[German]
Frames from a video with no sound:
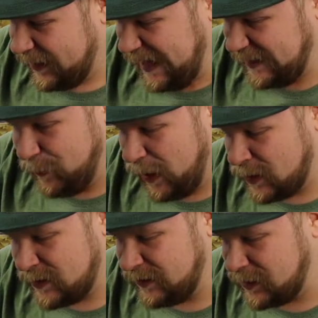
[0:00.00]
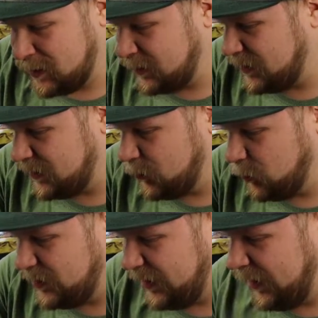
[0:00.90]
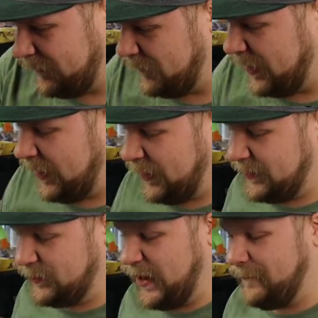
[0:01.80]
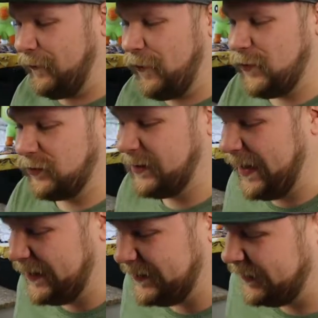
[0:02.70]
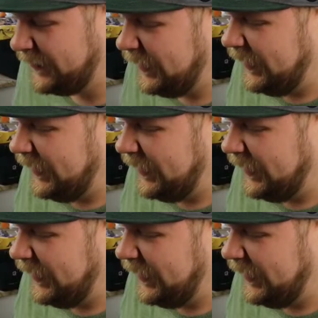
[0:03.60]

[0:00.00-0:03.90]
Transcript: Das Pendant zu dem, äh, zu der Promokarte.